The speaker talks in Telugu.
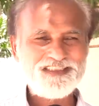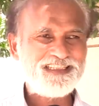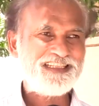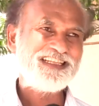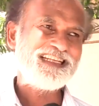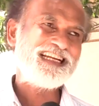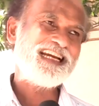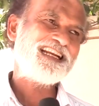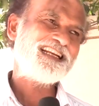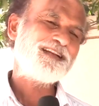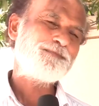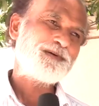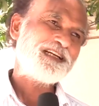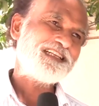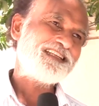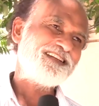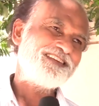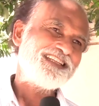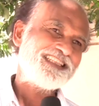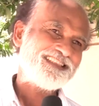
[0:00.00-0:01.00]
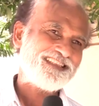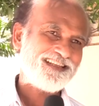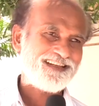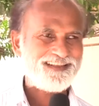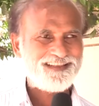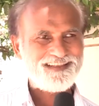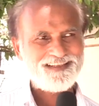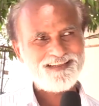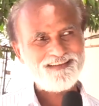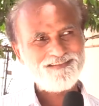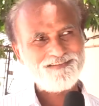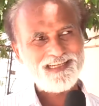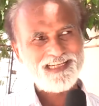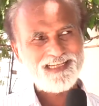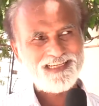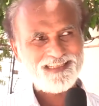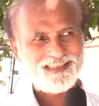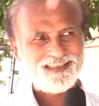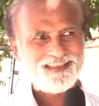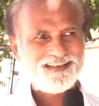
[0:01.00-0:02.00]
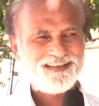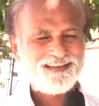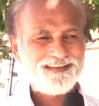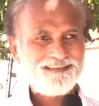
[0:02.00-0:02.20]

సీనియారిటీ పట్టి ఇస్తారు కదా వాళ్ళకి